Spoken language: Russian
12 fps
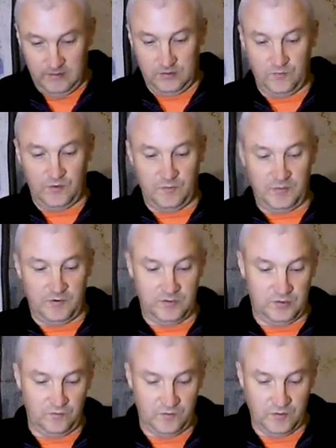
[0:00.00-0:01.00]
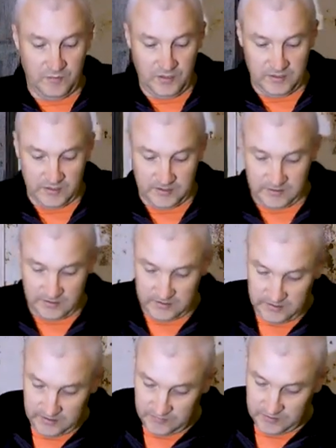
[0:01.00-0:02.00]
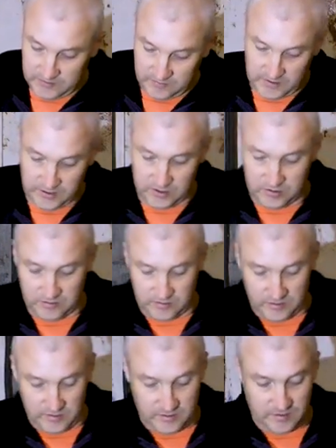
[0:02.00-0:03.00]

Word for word: Что в, что в комплектации? Соответственно, конечно же,